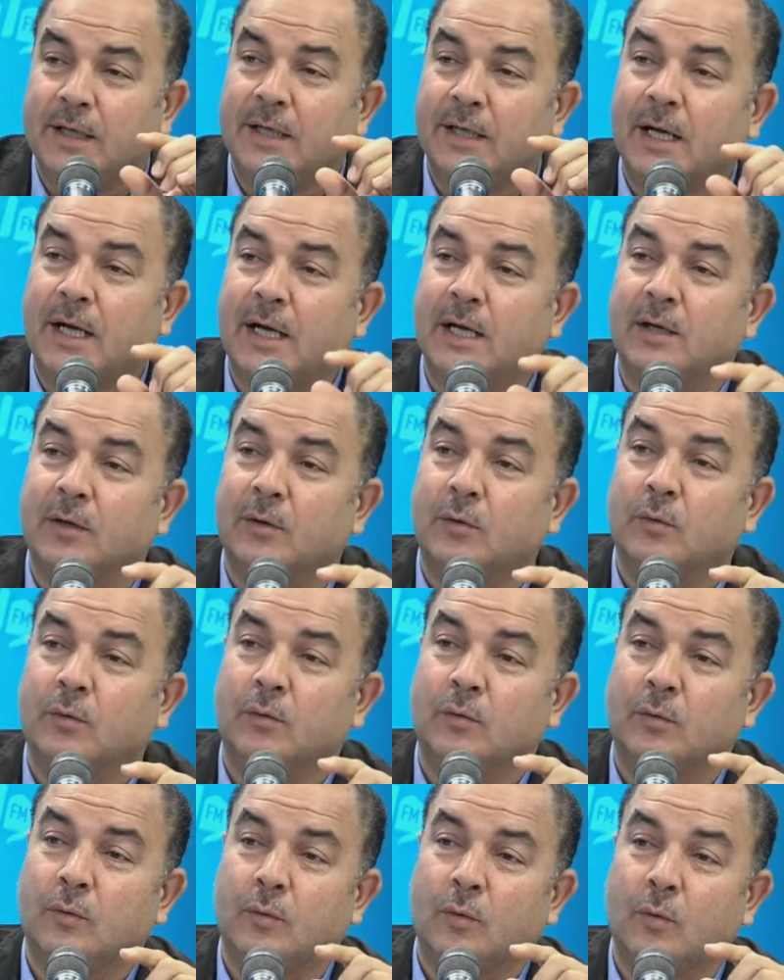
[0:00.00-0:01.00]
إيران
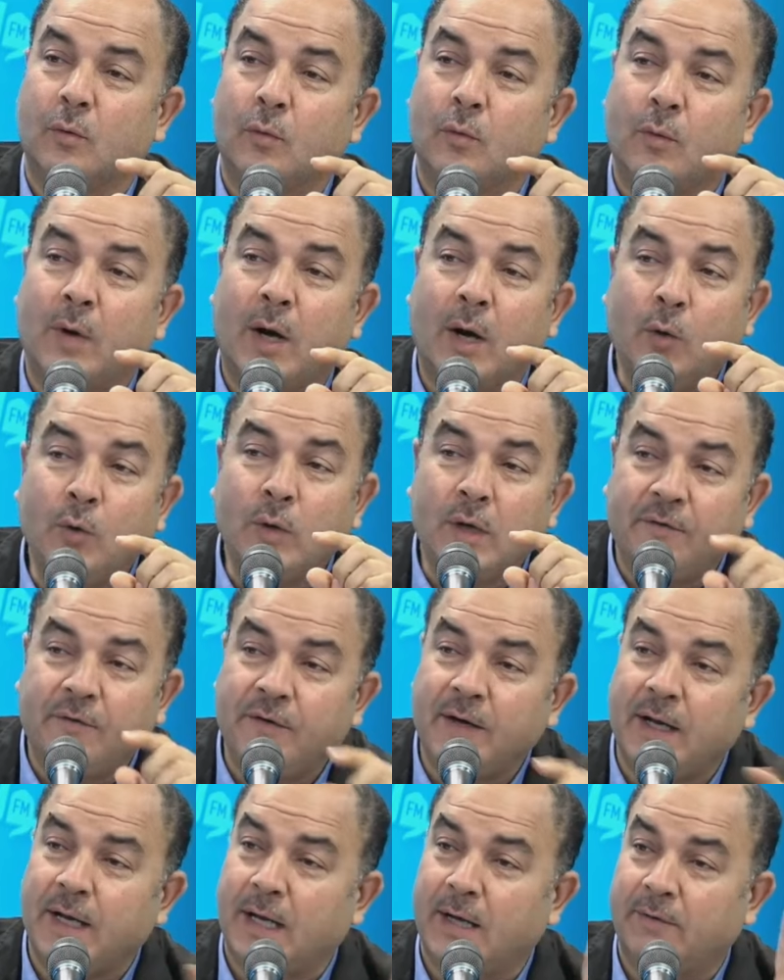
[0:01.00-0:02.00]

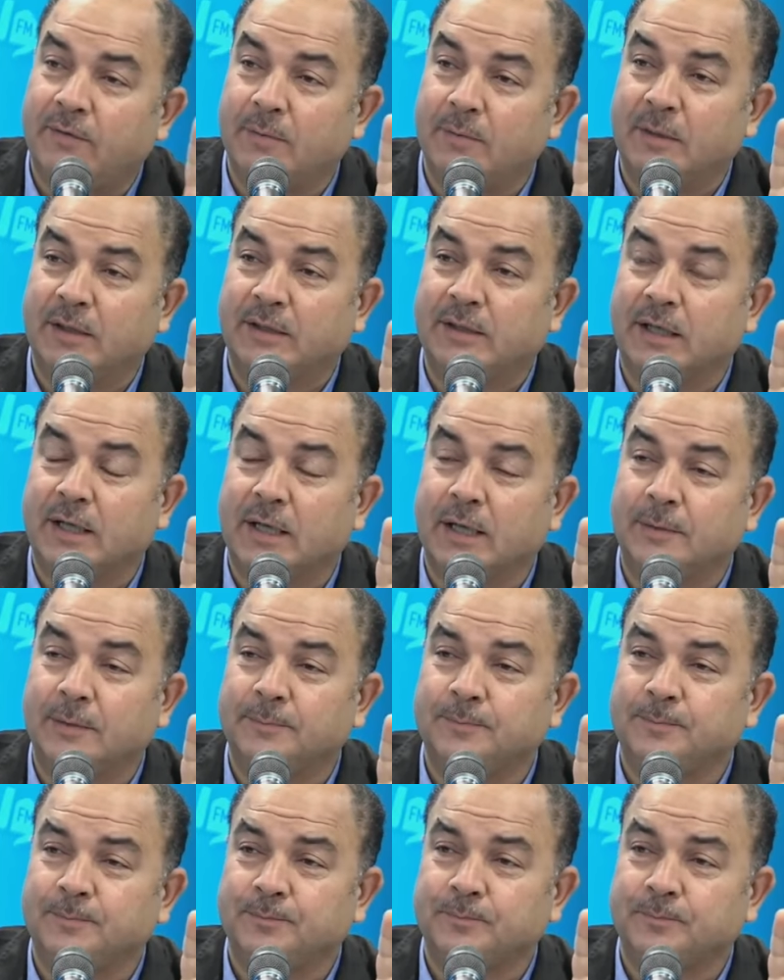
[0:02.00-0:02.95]
وحلفائها في المنطقة